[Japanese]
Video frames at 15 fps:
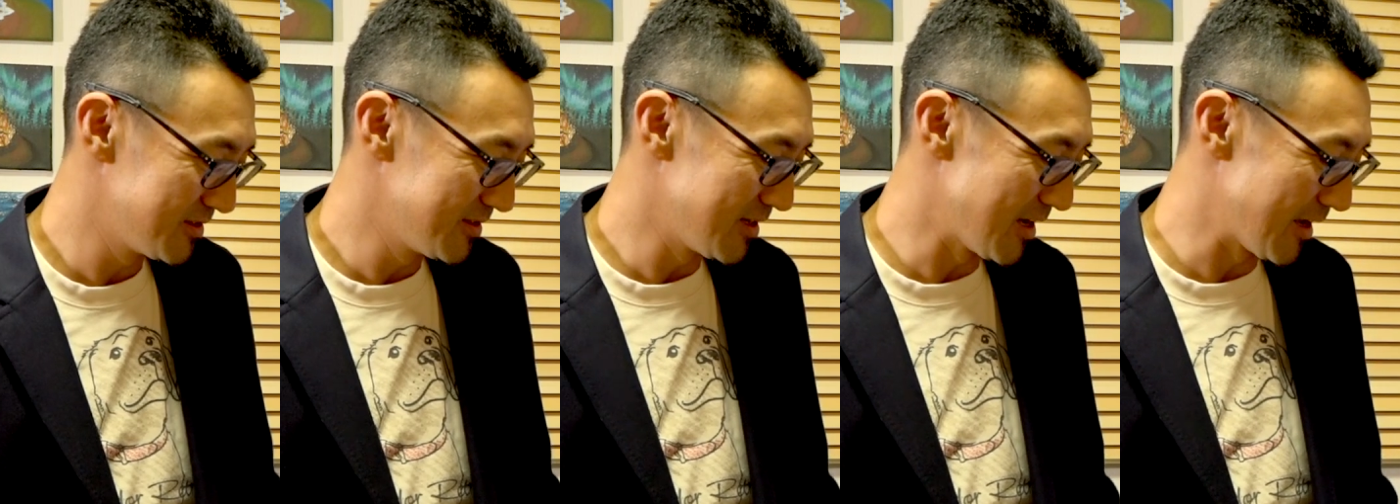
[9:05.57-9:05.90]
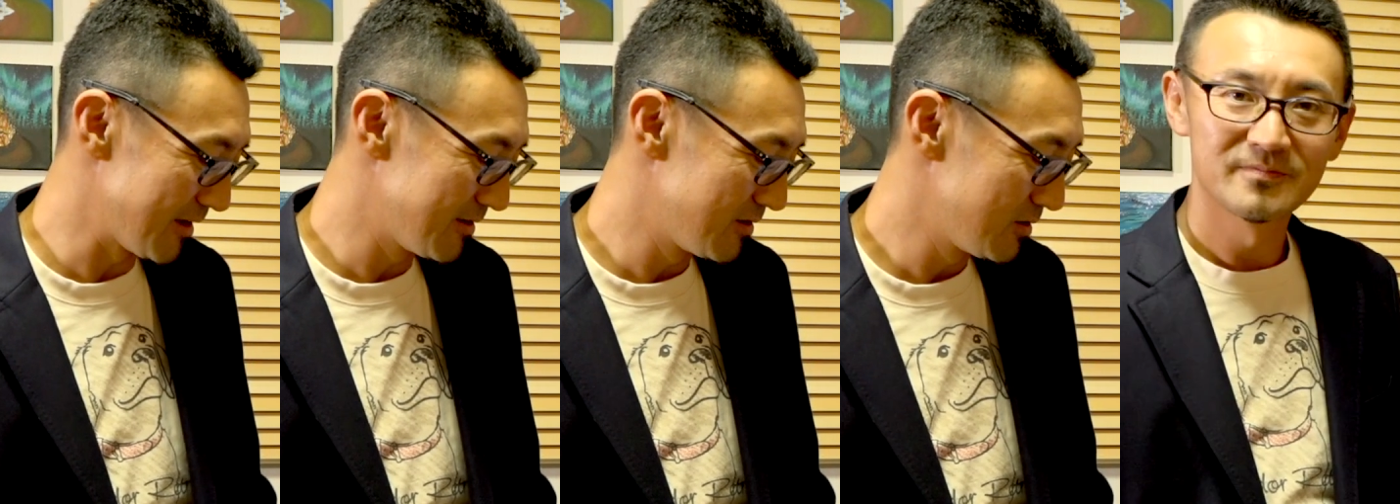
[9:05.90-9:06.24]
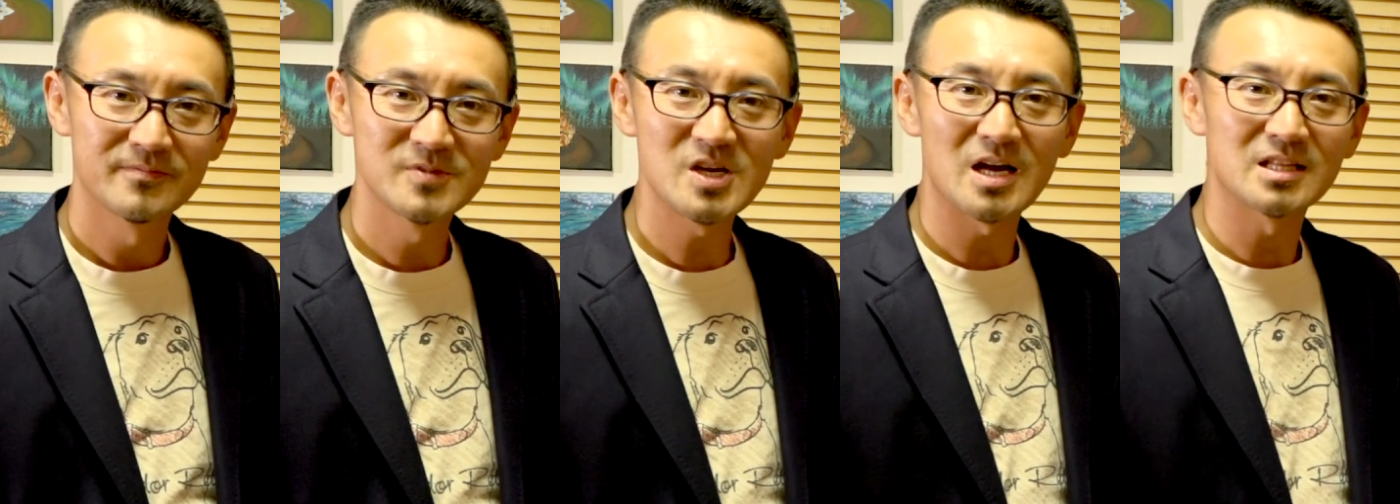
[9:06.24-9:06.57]
はい。
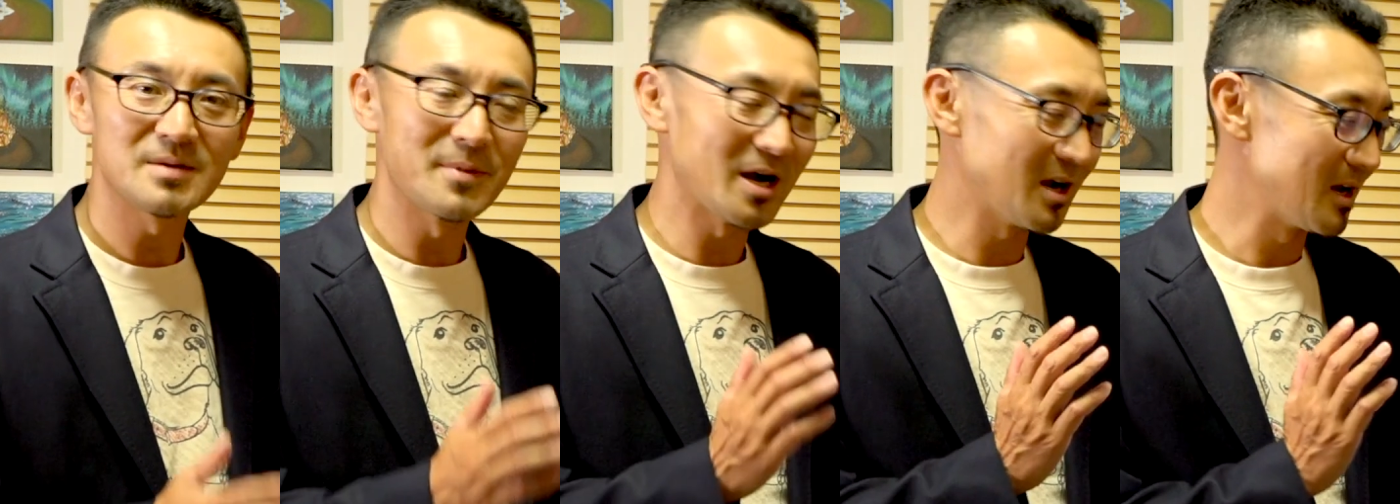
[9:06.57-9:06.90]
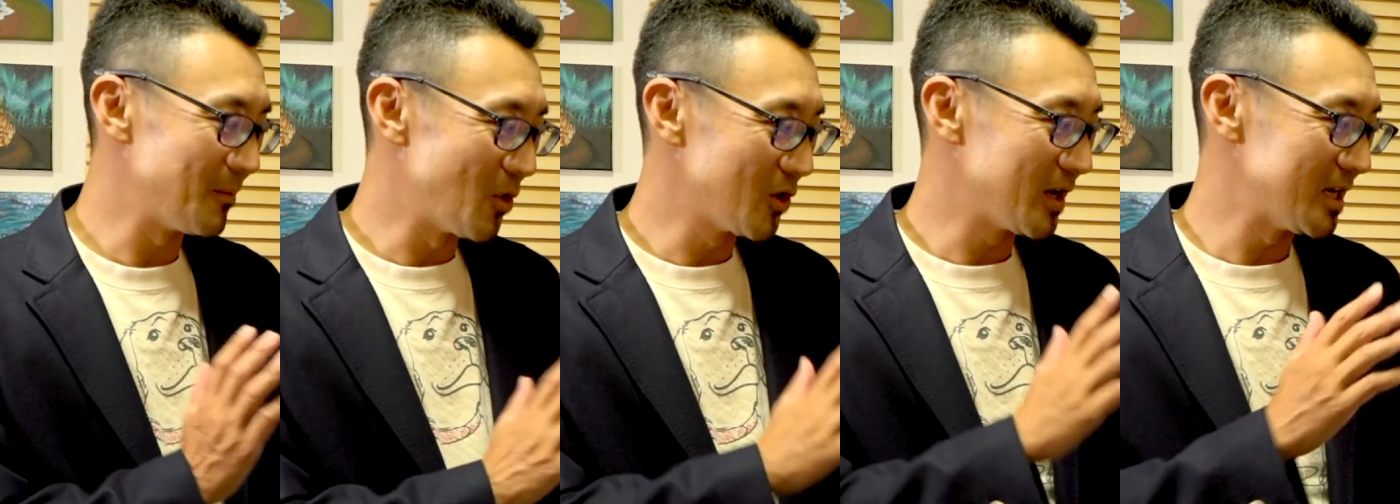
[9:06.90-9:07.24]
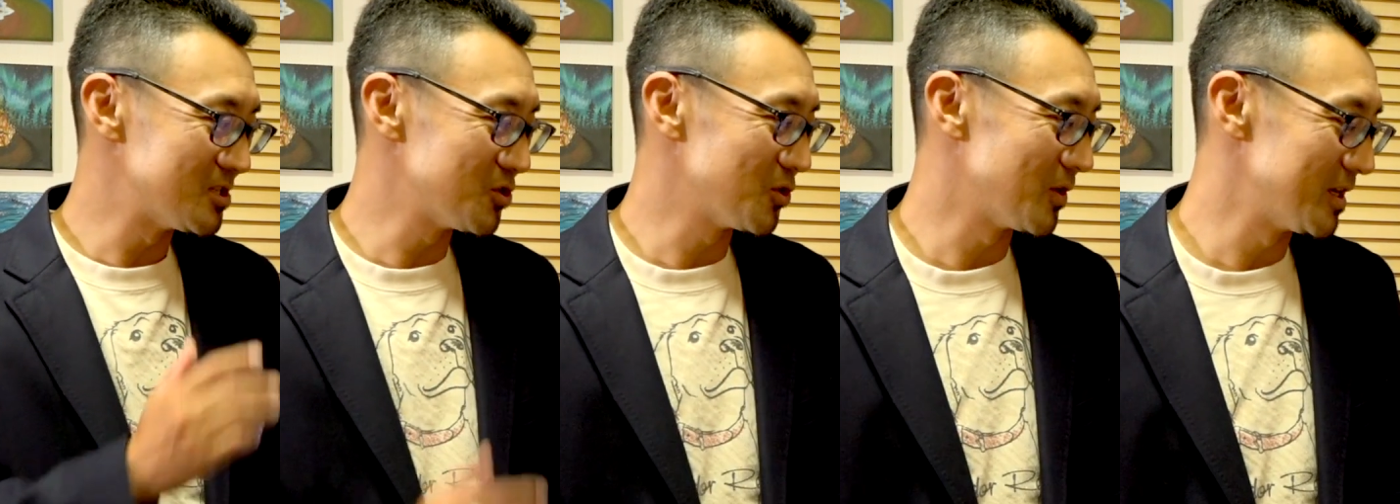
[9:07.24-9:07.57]
じゃあ頭からもう一回
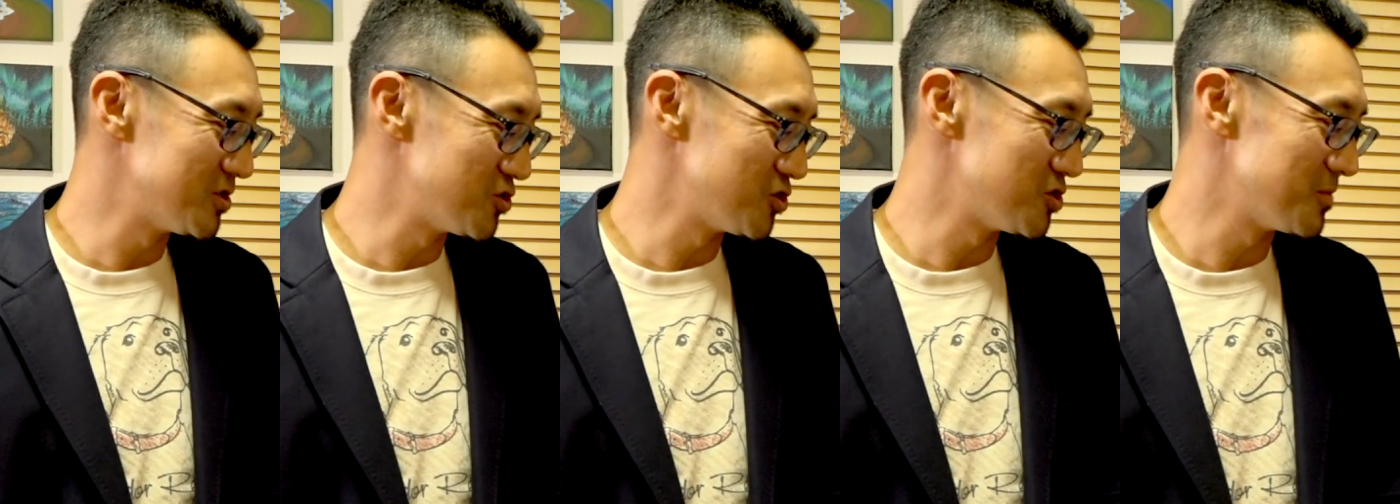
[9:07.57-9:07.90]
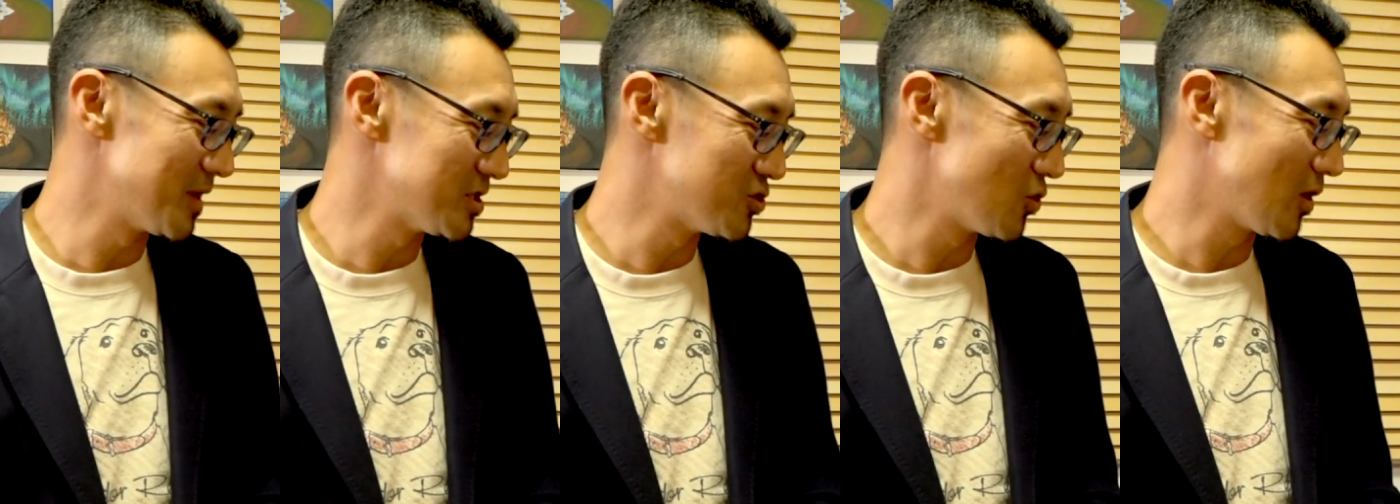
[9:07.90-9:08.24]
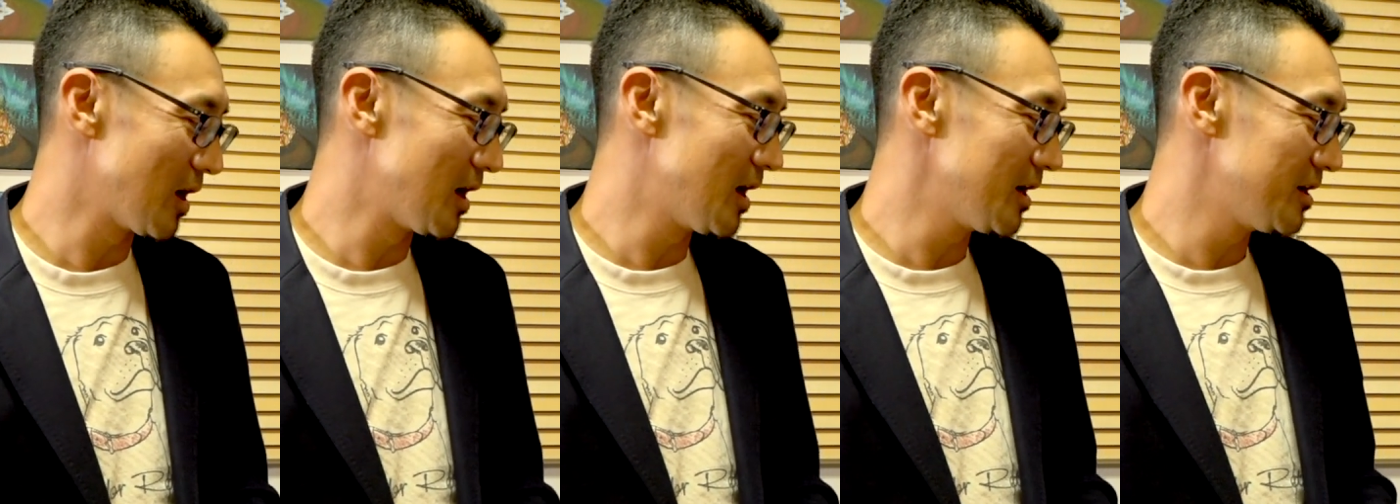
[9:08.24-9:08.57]
ちょっと練習しましょう
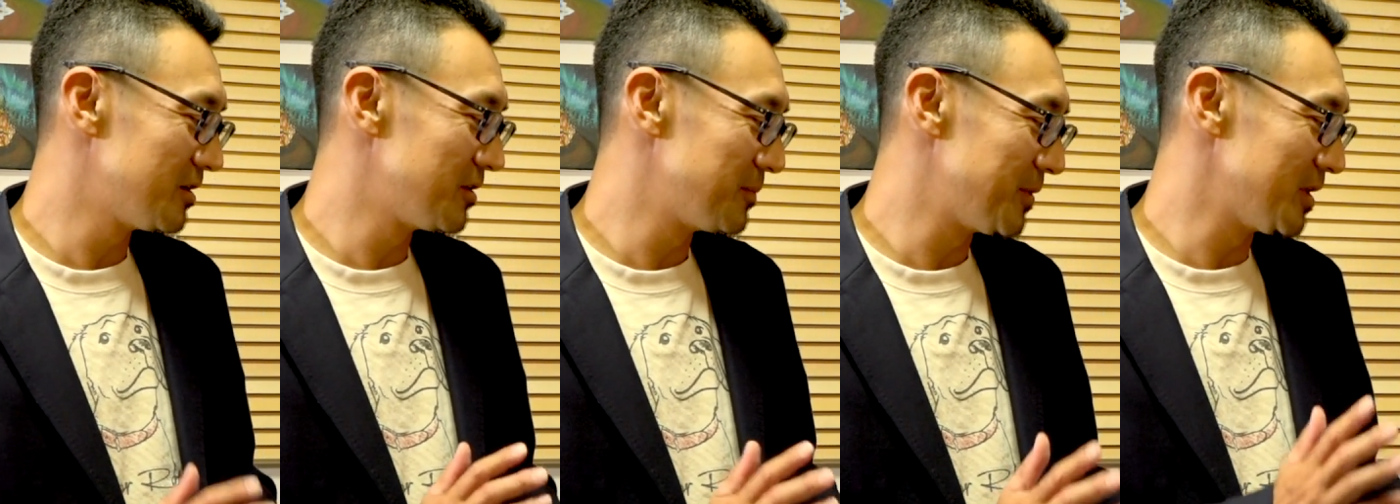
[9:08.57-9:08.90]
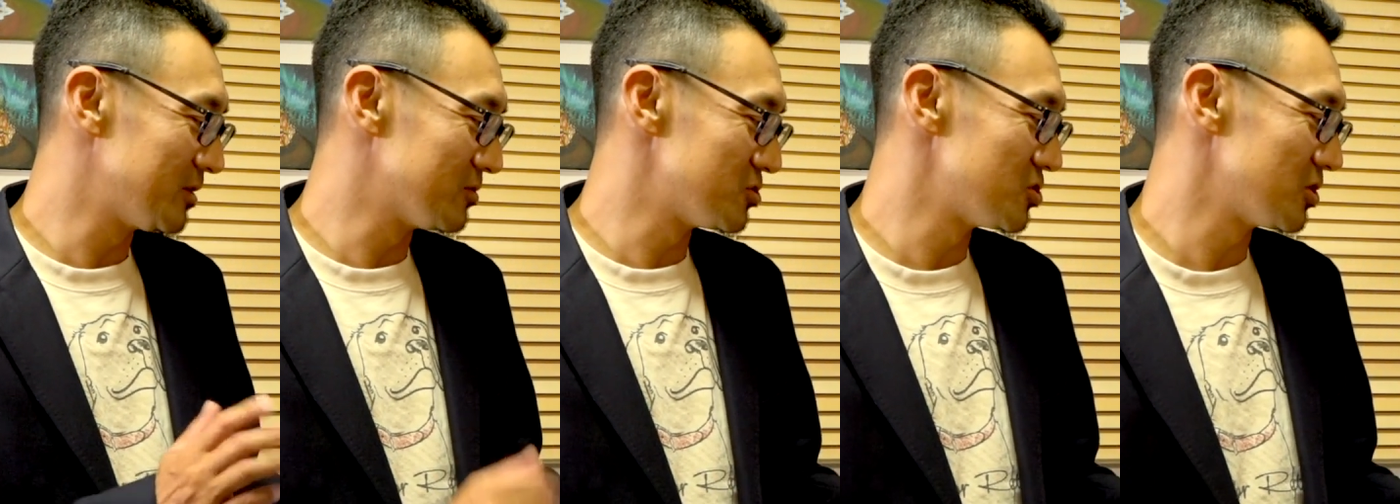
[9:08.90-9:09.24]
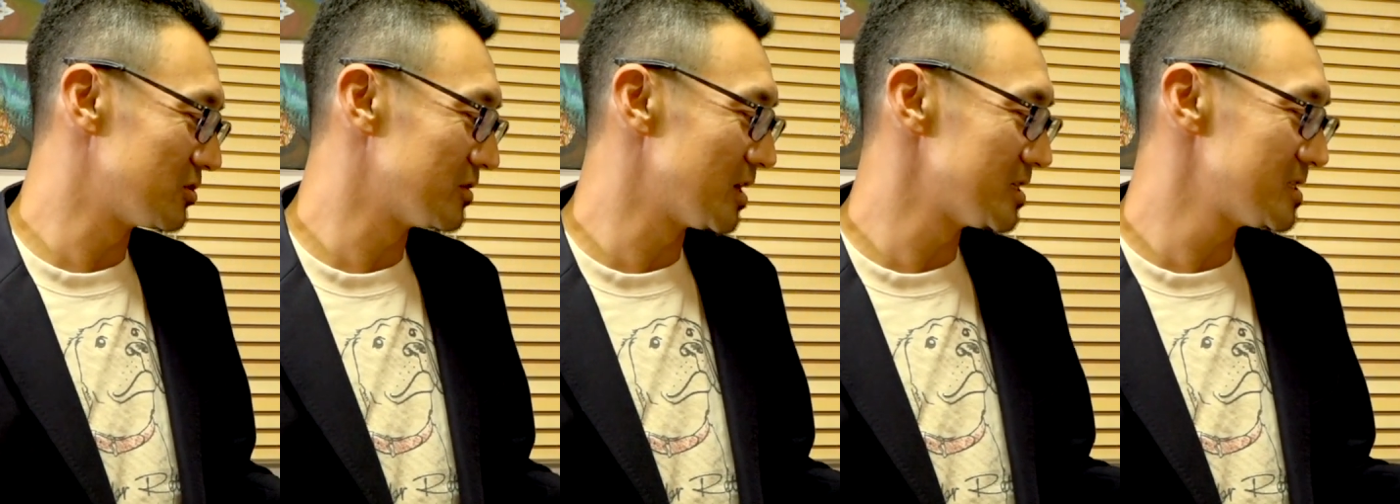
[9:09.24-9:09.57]
か。はい、リピートして
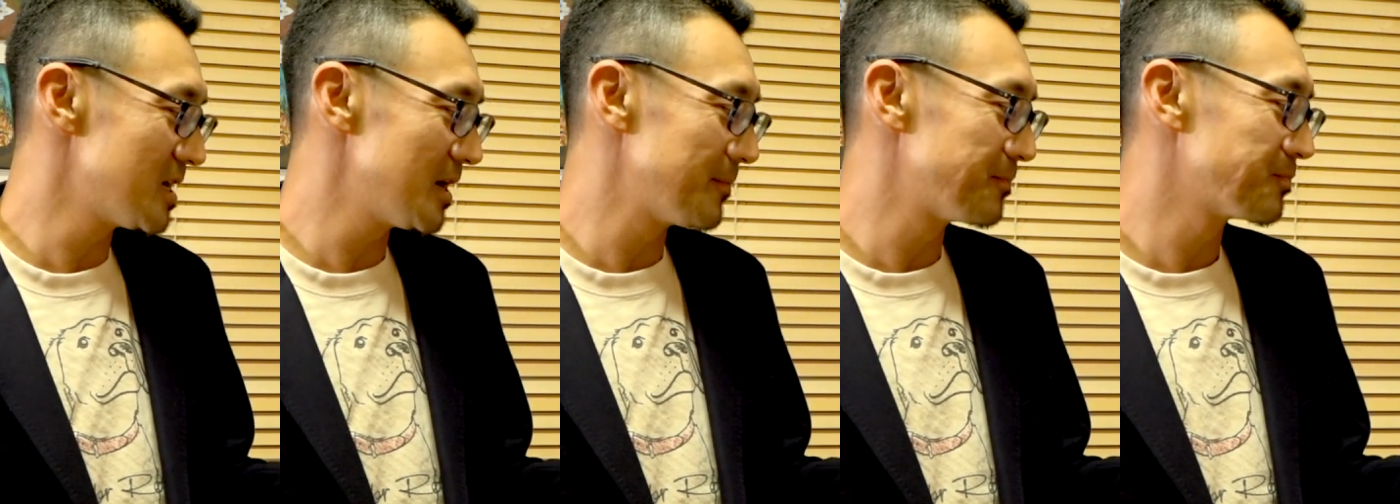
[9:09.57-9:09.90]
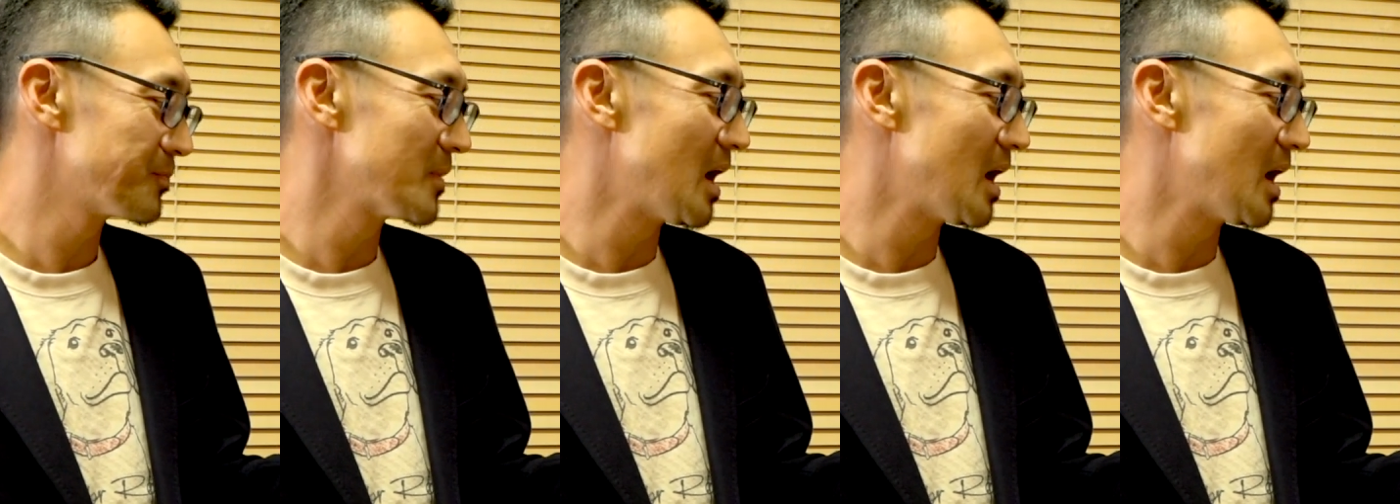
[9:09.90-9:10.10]
ください。